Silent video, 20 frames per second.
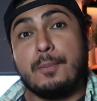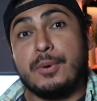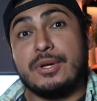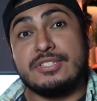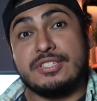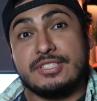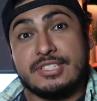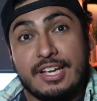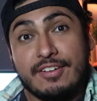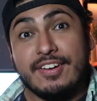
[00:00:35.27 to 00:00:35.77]

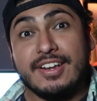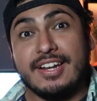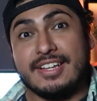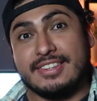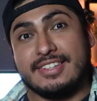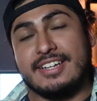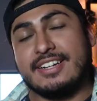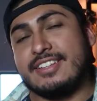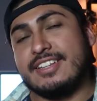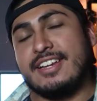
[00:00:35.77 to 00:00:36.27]
pues estaba en
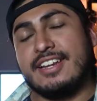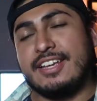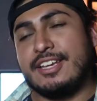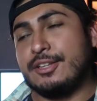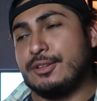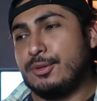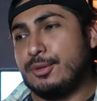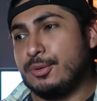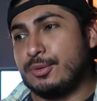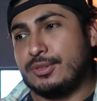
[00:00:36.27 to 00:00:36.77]
la tarde
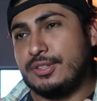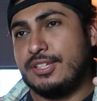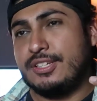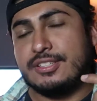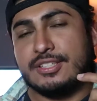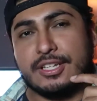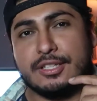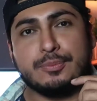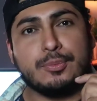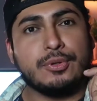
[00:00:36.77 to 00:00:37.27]
leyendo
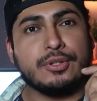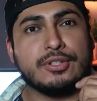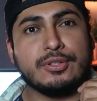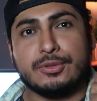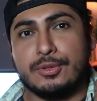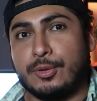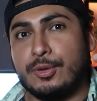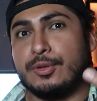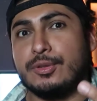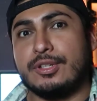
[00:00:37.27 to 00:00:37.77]
noticias porque
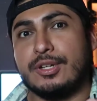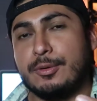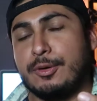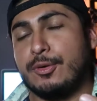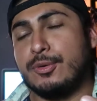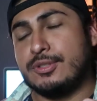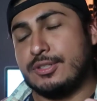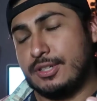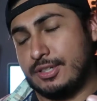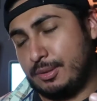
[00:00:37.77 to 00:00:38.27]
soy otra
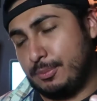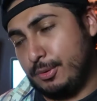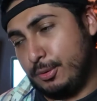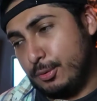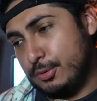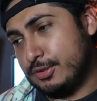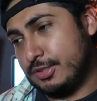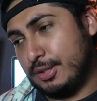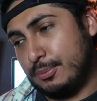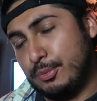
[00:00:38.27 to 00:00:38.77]
cosa que me
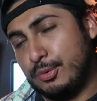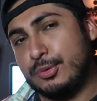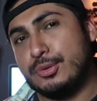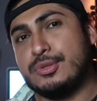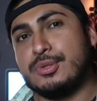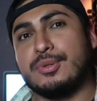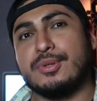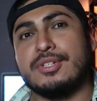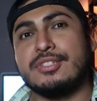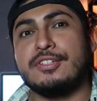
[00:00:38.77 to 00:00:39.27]
gusta
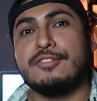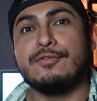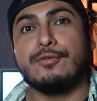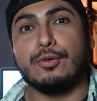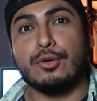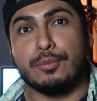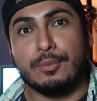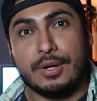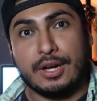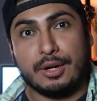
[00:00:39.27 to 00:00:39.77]
mucho, es
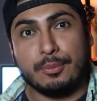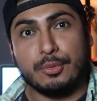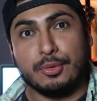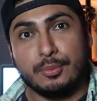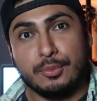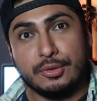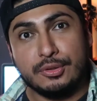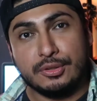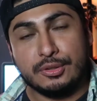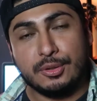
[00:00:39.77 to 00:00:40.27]
informarme
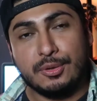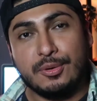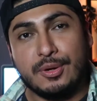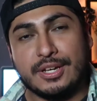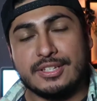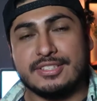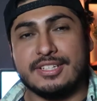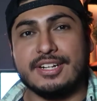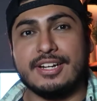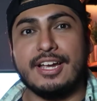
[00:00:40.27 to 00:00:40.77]
un
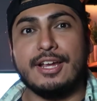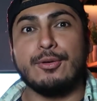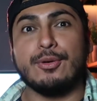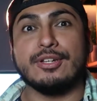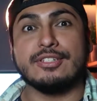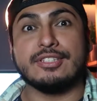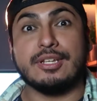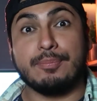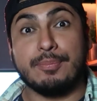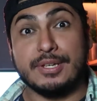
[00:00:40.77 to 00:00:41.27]
montón acerca de lo
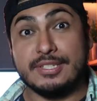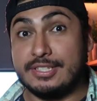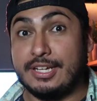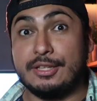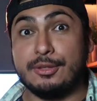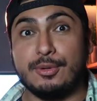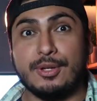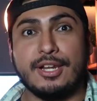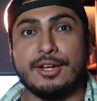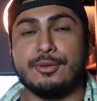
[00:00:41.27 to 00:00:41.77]
que está
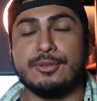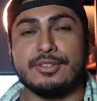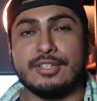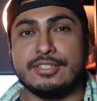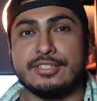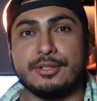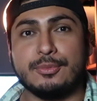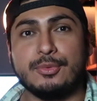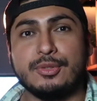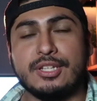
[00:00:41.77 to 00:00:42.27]
pasando en el
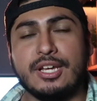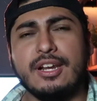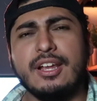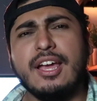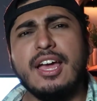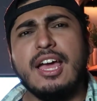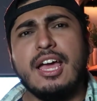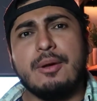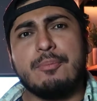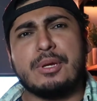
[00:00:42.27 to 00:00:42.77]
acontecer mundial.
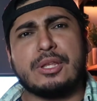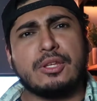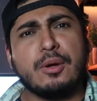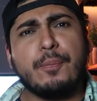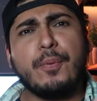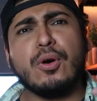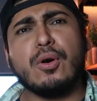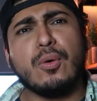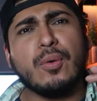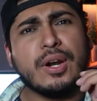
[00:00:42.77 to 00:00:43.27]
Me
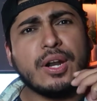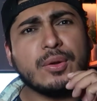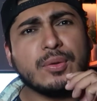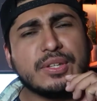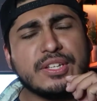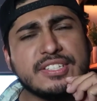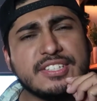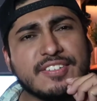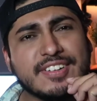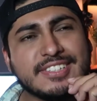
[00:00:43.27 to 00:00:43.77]
topo con una
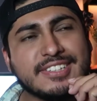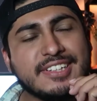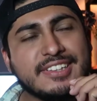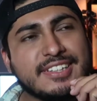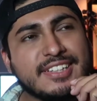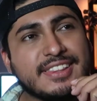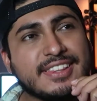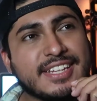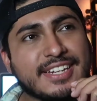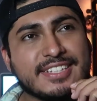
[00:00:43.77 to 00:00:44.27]
noticia
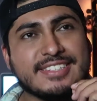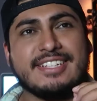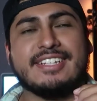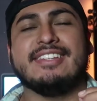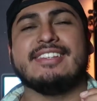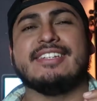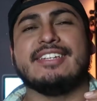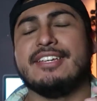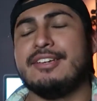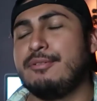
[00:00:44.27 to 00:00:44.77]
bastante
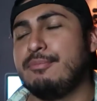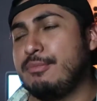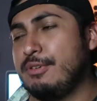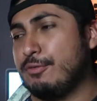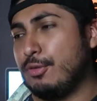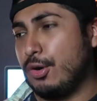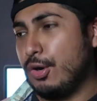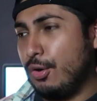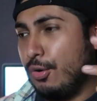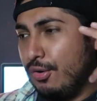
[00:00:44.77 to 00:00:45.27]
interesante. Me
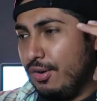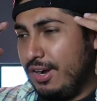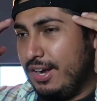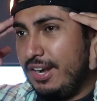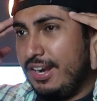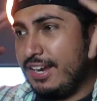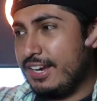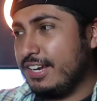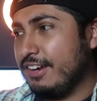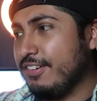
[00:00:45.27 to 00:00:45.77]
voló
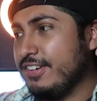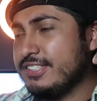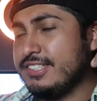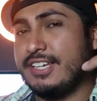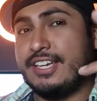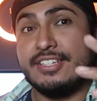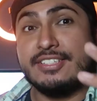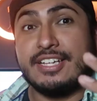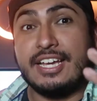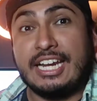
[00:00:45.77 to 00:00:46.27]
la
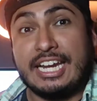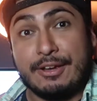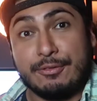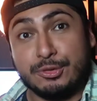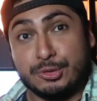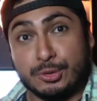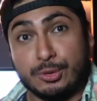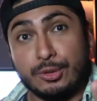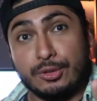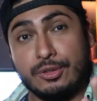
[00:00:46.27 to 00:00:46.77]
cabeza y es el
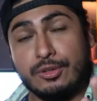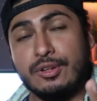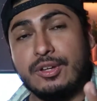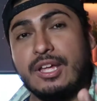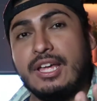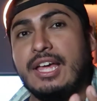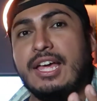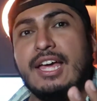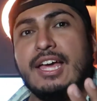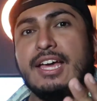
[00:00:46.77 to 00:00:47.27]
absurdo
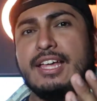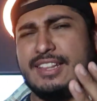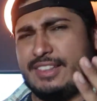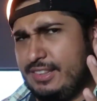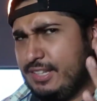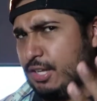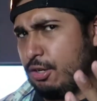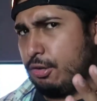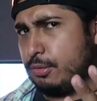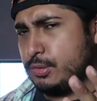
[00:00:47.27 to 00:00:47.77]

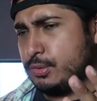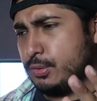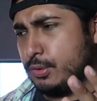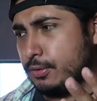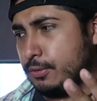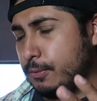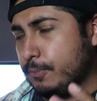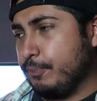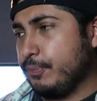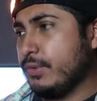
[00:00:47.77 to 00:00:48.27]
de lo
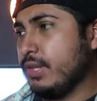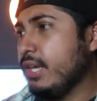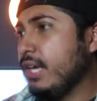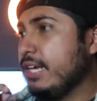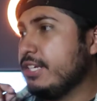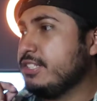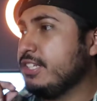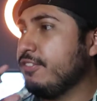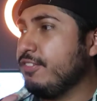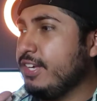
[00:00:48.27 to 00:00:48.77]
absurdo.
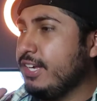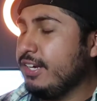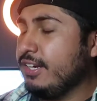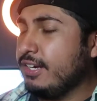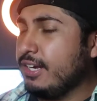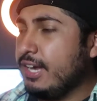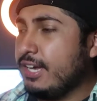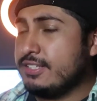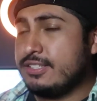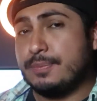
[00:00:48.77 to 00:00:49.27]
Si
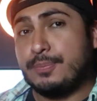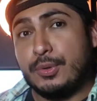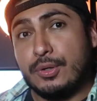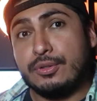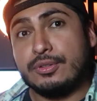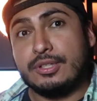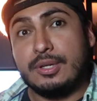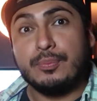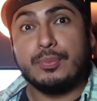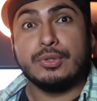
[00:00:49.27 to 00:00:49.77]
bien hace
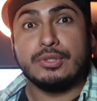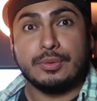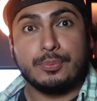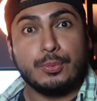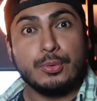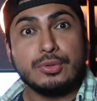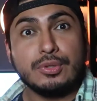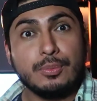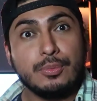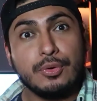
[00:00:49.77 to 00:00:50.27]
poco tiempo se
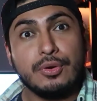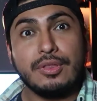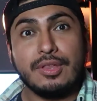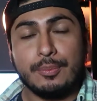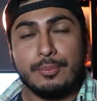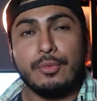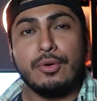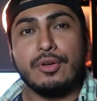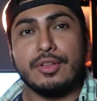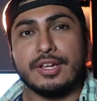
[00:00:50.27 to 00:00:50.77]
puso muy
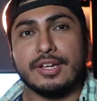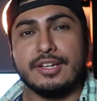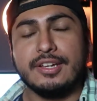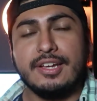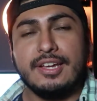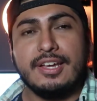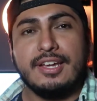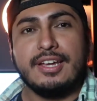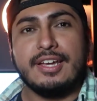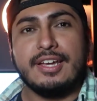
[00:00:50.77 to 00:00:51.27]
de moda
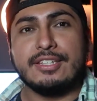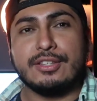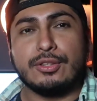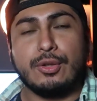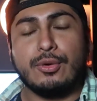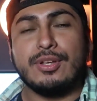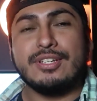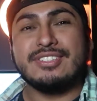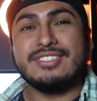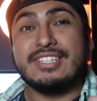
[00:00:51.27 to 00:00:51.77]

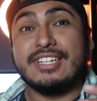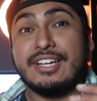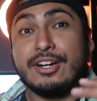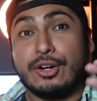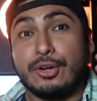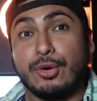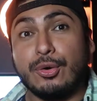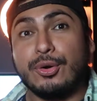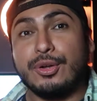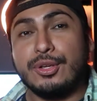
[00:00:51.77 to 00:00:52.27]
todo este
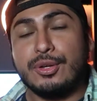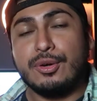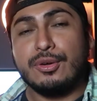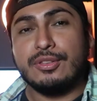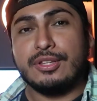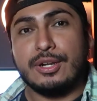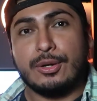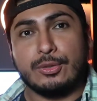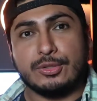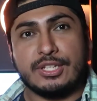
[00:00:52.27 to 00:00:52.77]
rollo
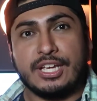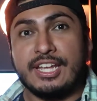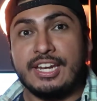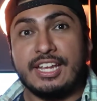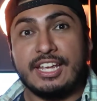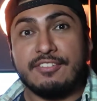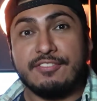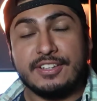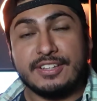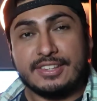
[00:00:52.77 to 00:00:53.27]
de los
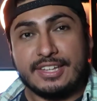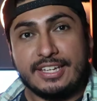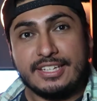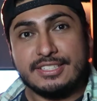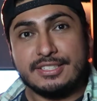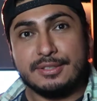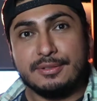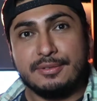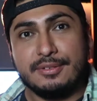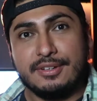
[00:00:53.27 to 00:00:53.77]

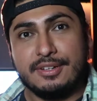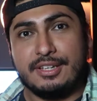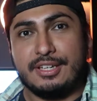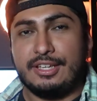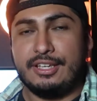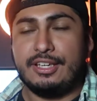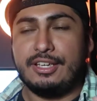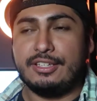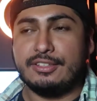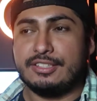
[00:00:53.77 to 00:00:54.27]
NFTs,
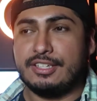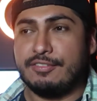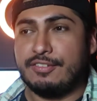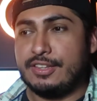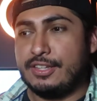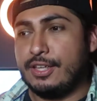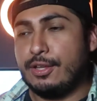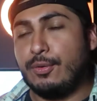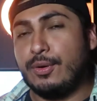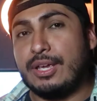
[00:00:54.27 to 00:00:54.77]
y se
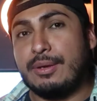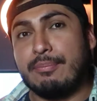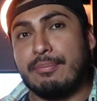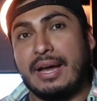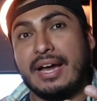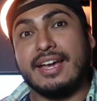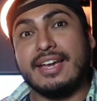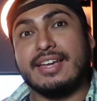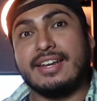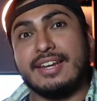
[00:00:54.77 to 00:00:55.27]
vendieron
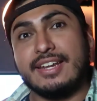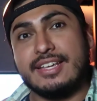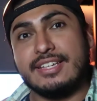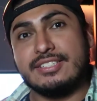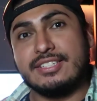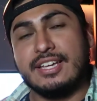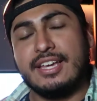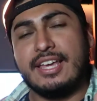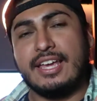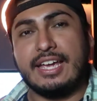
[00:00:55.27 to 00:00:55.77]

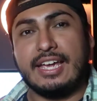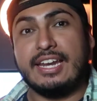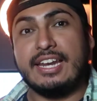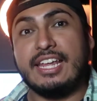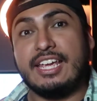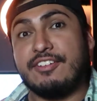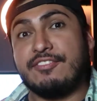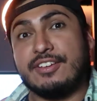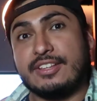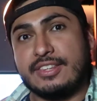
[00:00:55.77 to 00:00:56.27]
imágenes en
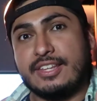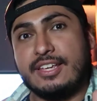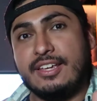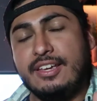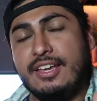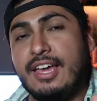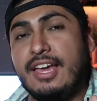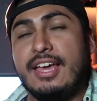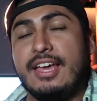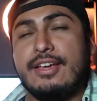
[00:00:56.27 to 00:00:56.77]

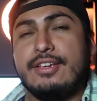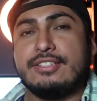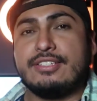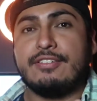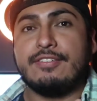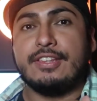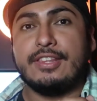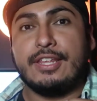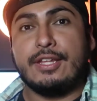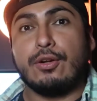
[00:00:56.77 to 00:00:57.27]
NFT,
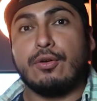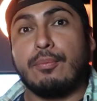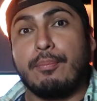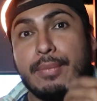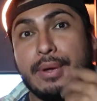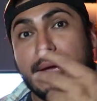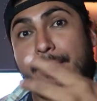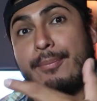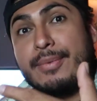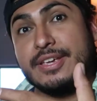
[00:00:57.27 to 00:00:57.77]
se vendieron
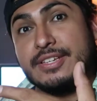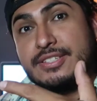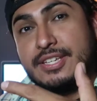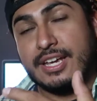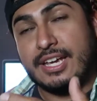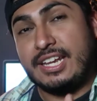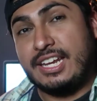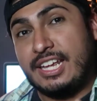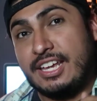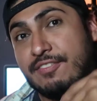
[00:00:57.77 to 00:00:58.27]
memes
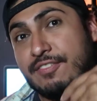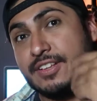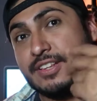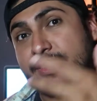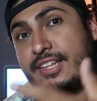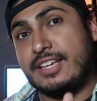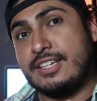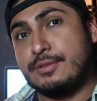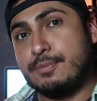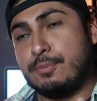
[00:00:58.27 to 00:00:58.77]
en
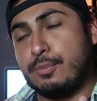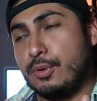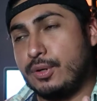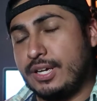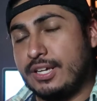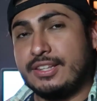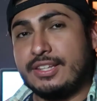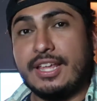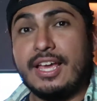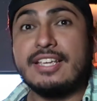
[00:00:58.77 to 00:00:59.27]
NFTs por
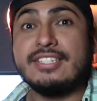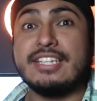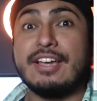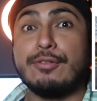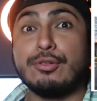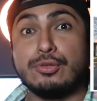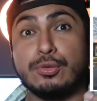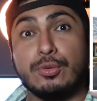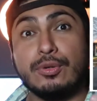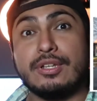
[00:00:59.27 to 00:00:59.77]
cantidades
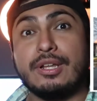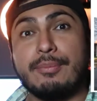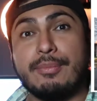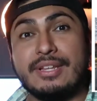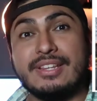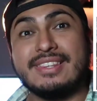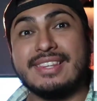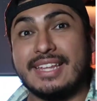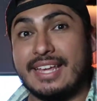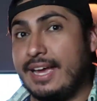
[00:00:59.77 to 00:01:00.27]

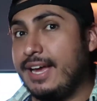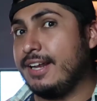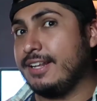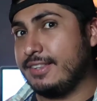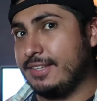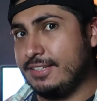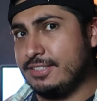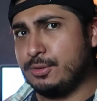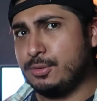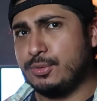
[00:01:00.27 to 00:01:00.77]
absurdamente
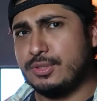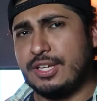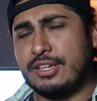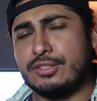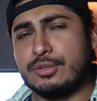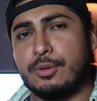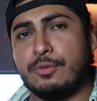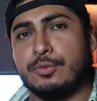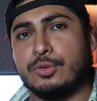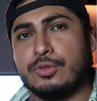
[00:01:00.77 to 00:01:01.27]
altas. Tú
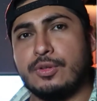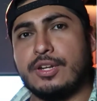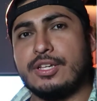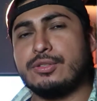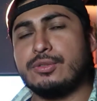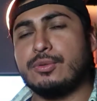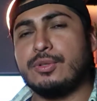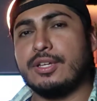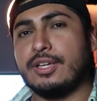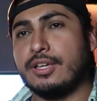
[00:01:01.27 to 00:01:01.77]
sabes cómo funciona
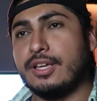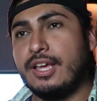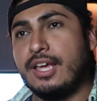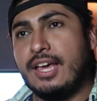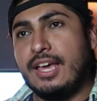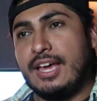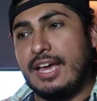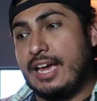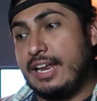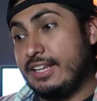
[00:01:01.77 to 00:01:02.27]
esto de
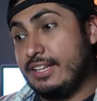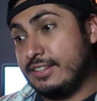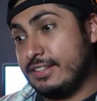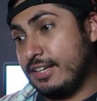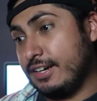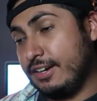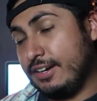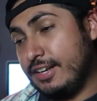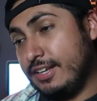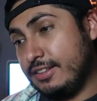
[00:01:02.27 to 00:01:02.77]
el
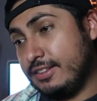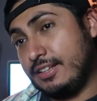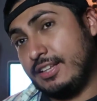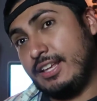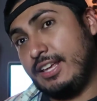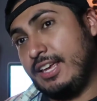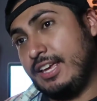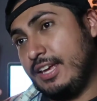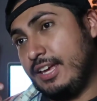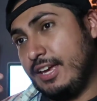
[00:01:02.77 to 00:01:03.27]
internet
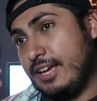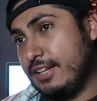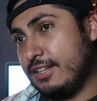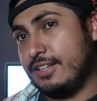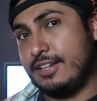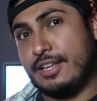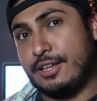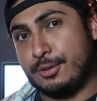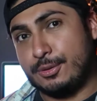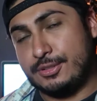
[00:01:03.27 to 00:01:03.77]
y el
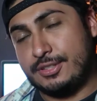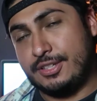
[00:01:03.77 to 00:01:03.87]
dinero,